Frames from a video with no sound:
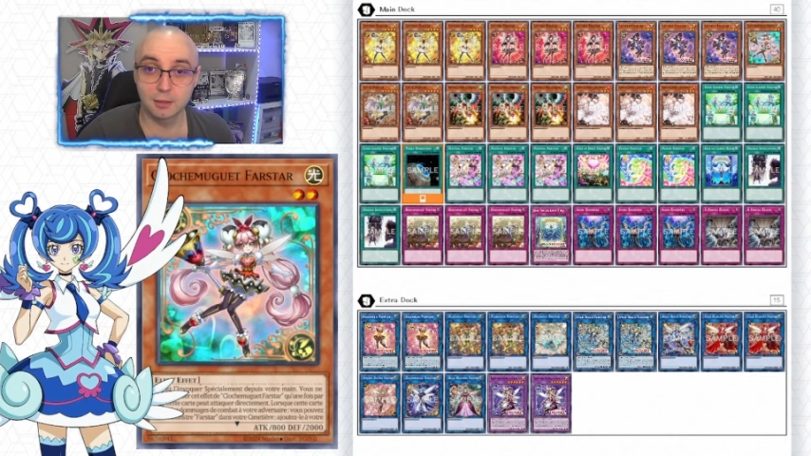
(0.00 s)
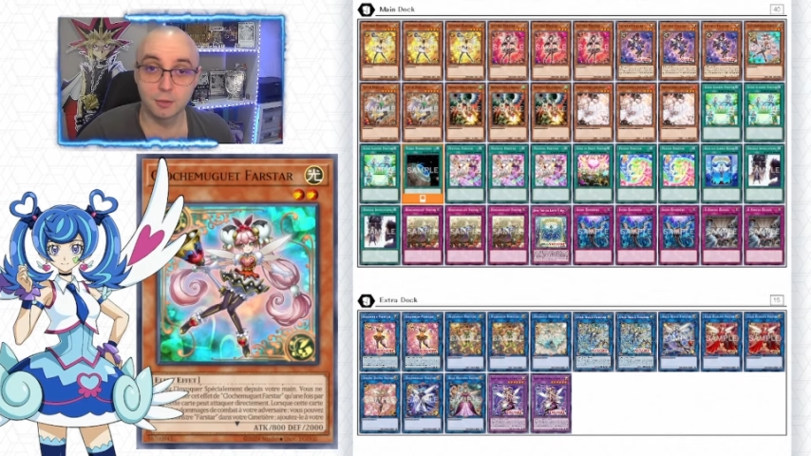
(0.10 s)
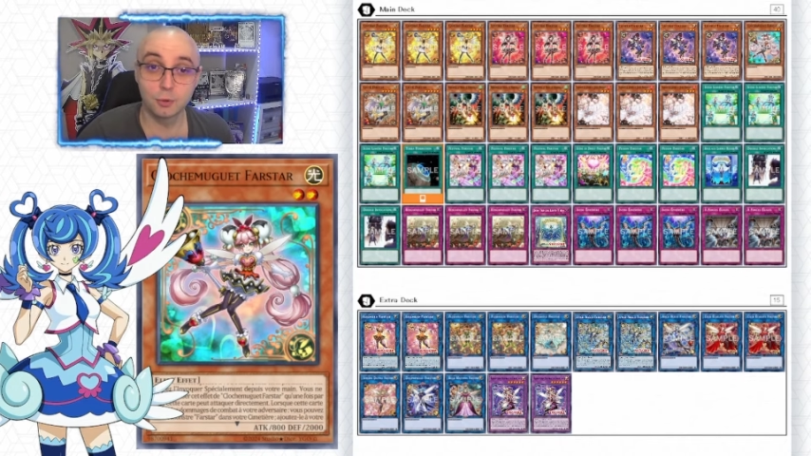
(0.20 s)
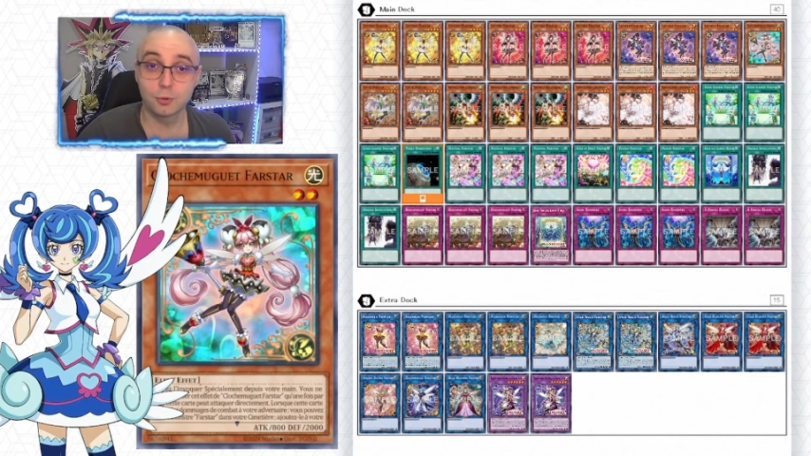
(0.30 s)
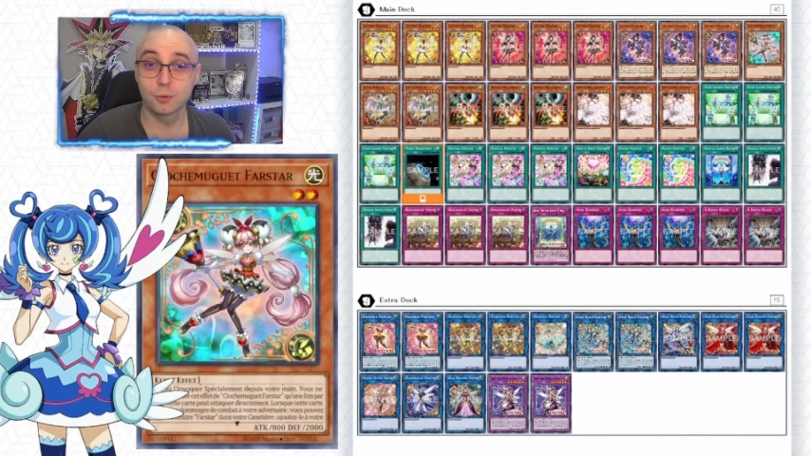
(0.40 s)

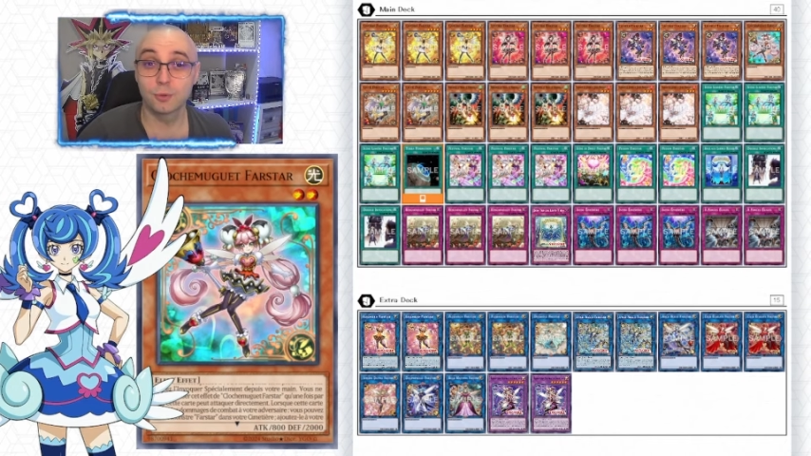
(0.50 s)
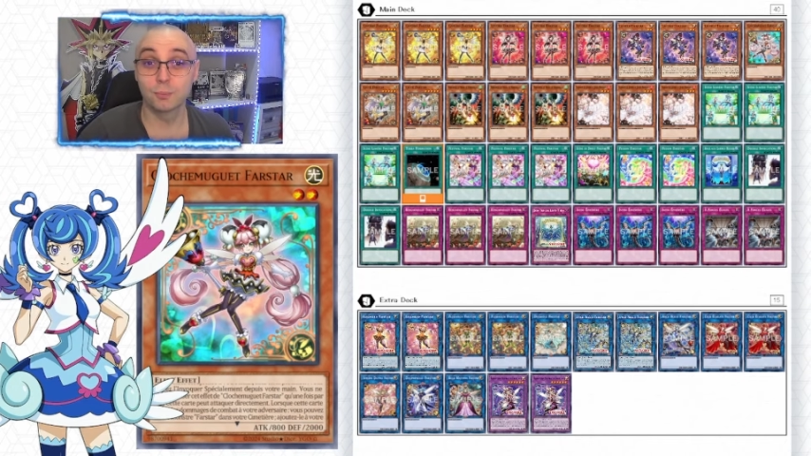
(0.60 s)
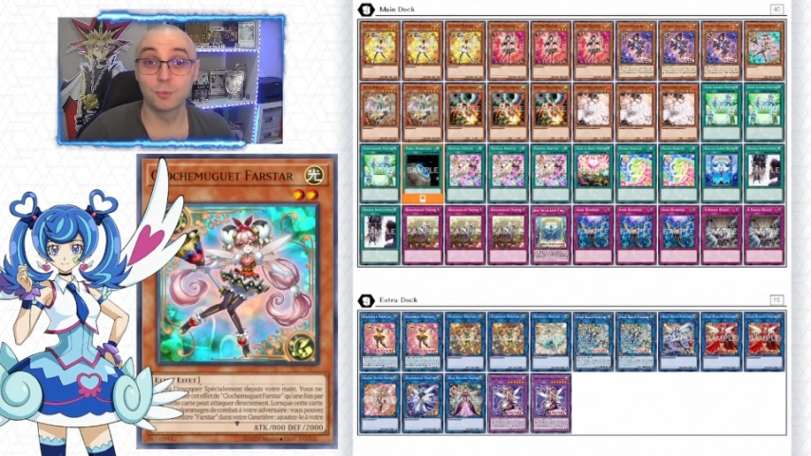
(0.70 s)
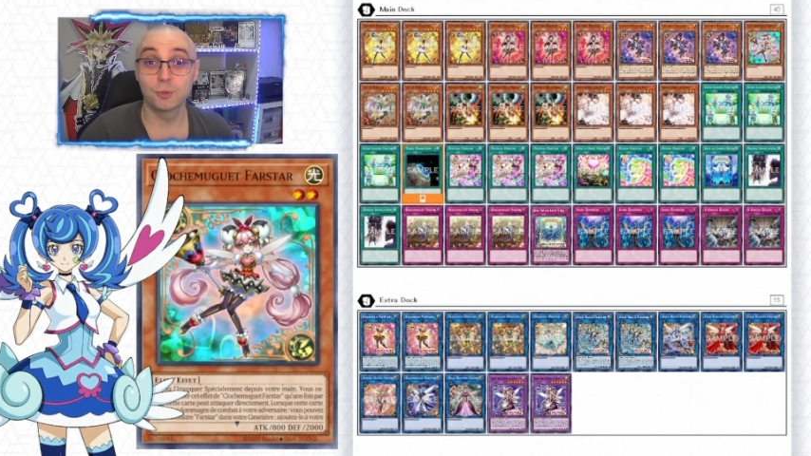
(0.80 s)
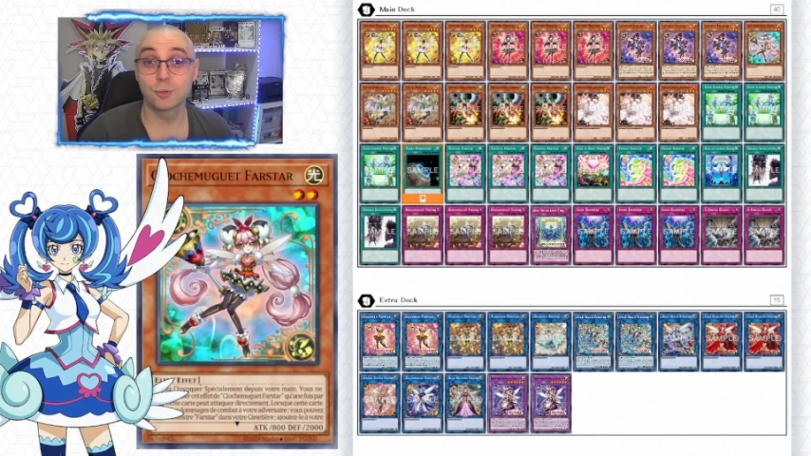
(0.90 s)
l'autre
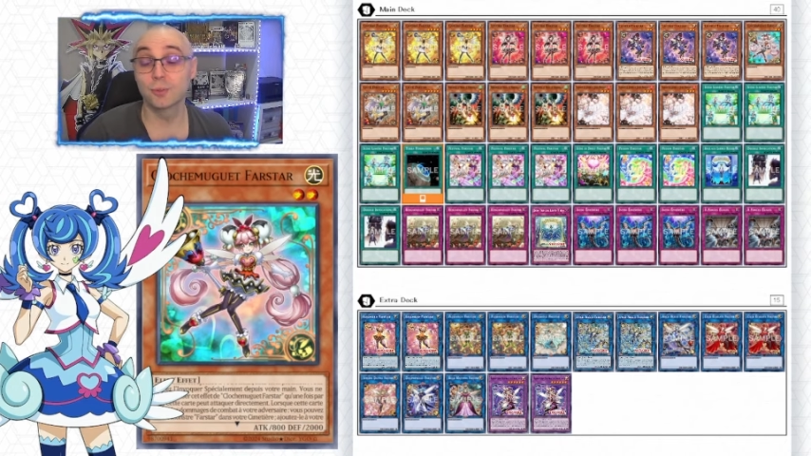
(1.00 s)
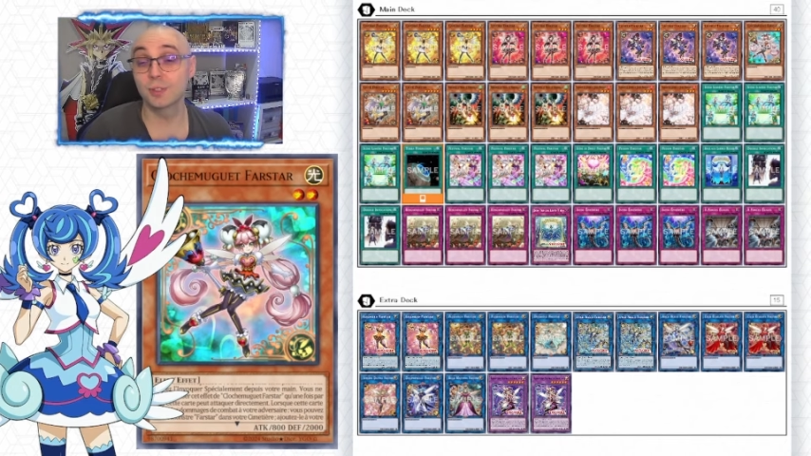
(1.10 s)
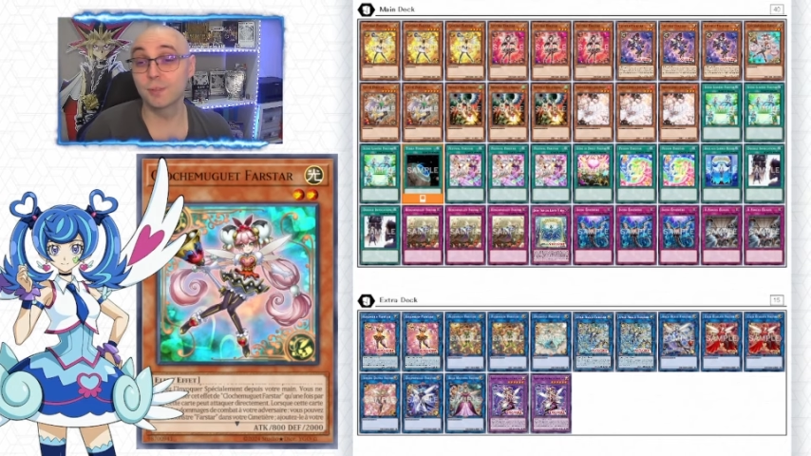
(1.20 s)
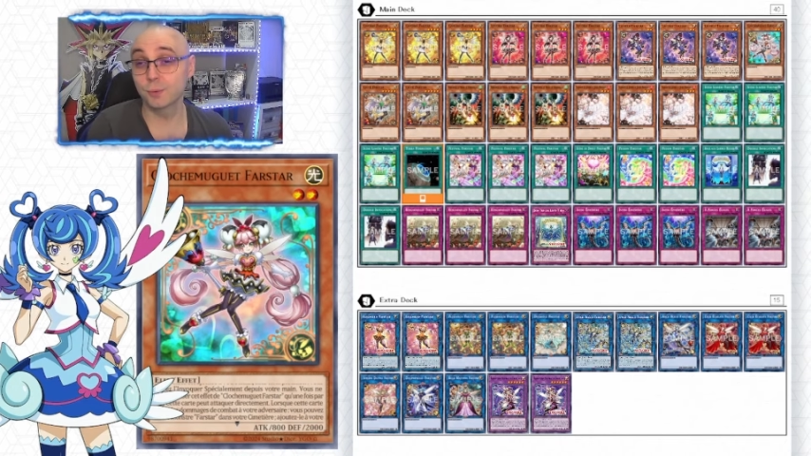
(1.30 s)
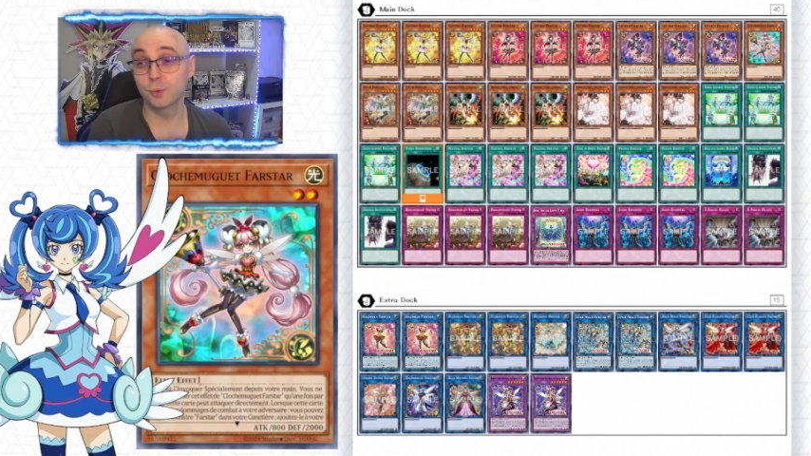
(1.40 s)
monstre
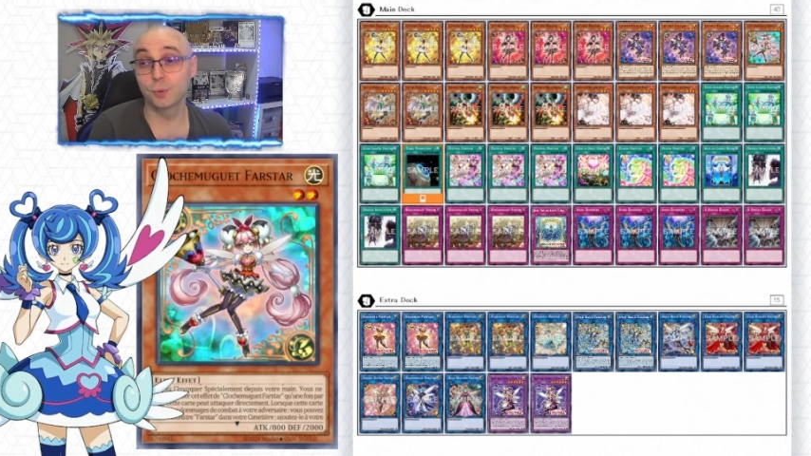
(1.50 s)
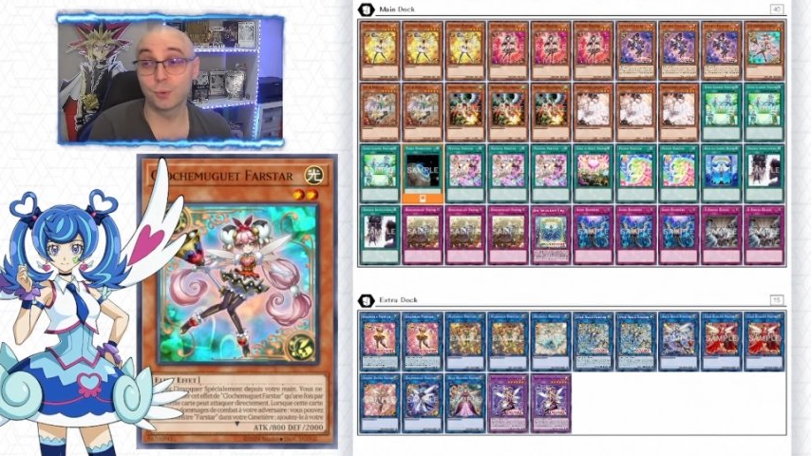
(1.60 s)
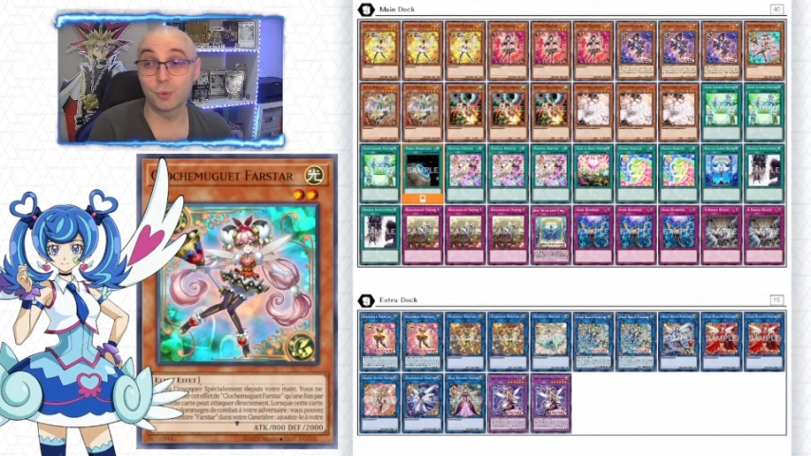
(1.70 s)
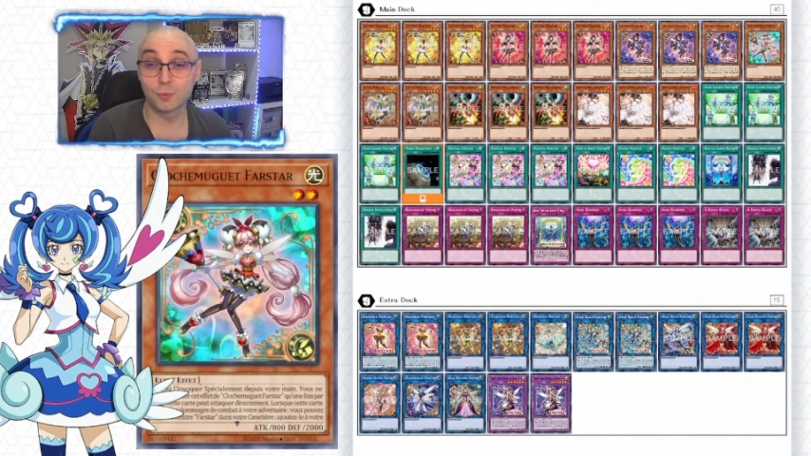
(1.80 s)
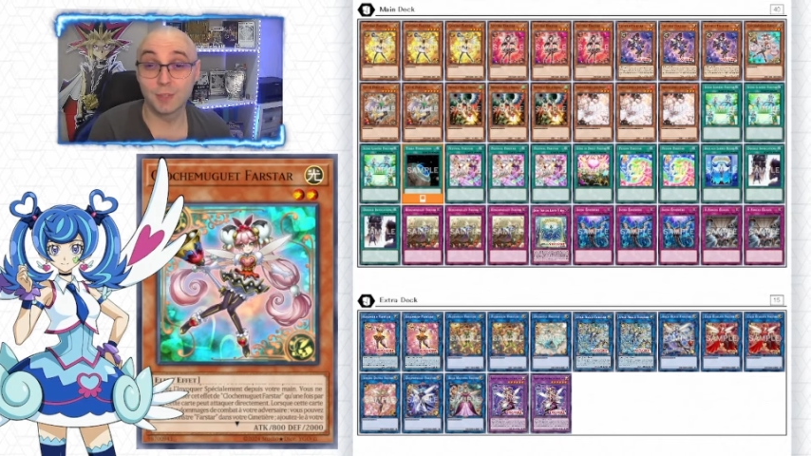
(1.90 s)
niveau 2 qu'on